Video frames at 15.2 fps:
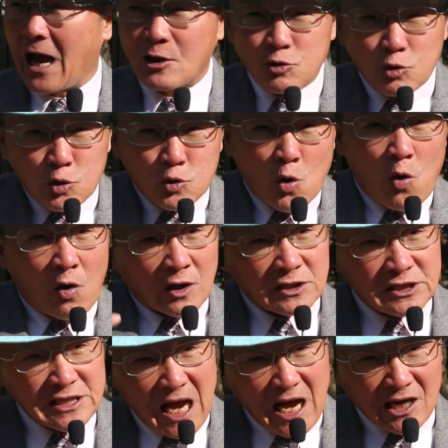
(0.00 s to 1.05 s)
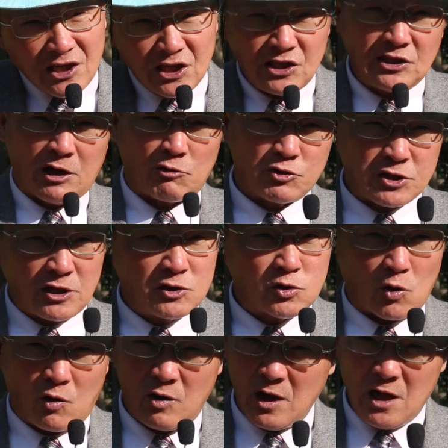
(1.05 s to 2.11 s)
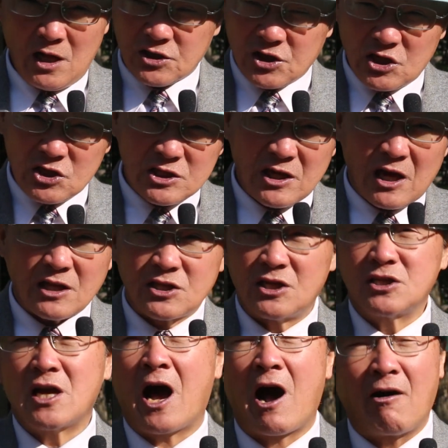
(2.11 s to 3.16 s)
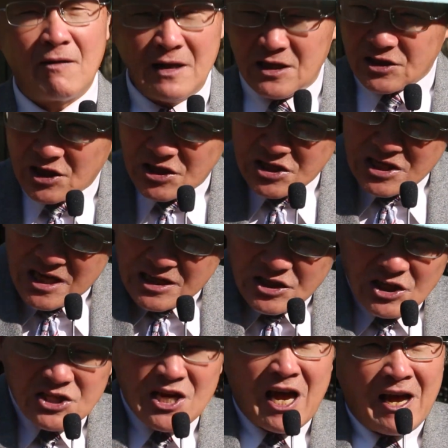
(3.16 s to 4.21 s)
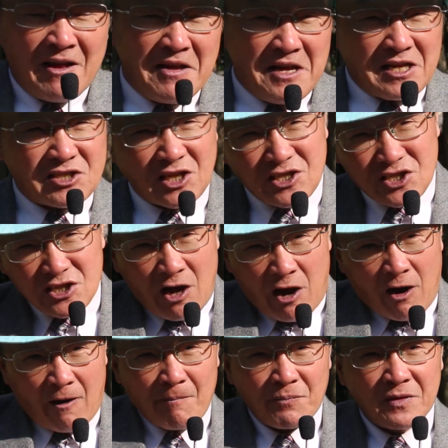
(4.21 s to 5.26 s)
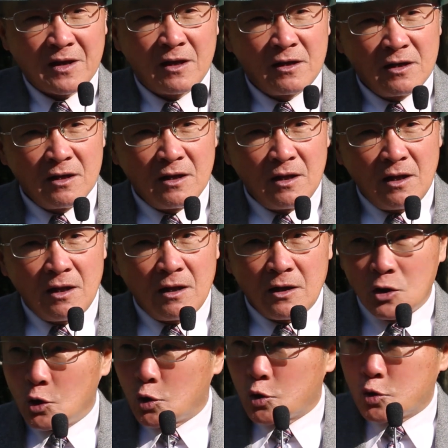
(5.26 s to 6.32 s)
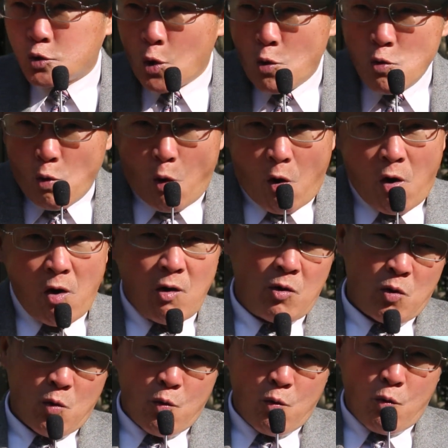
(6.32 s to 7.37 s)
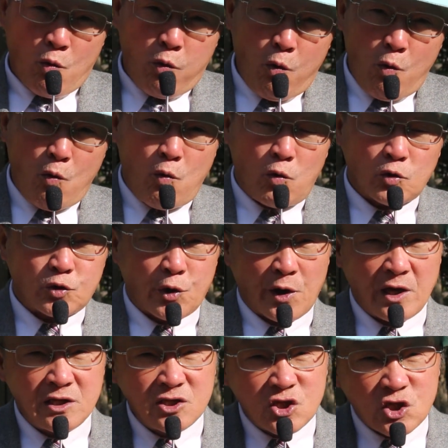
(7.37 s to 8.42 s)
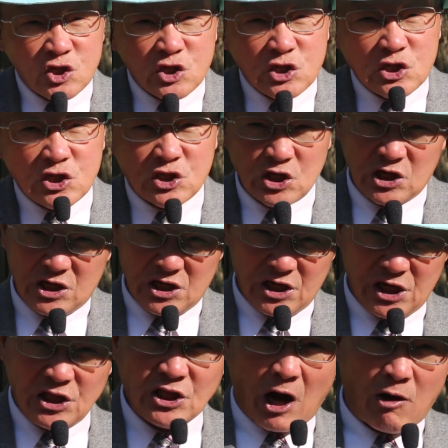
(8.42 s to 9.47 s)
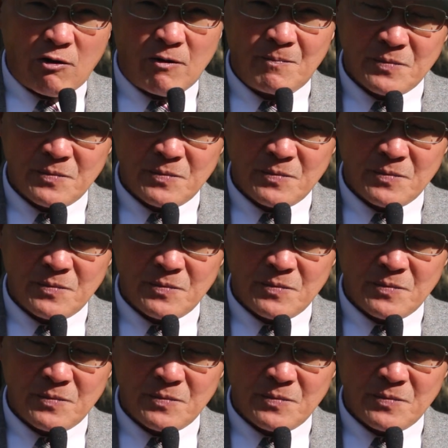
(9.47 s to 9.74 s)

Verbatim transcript: 所以说，让领导先走，真是，真是好，真是，真是，真是哈！中国护权市的领导，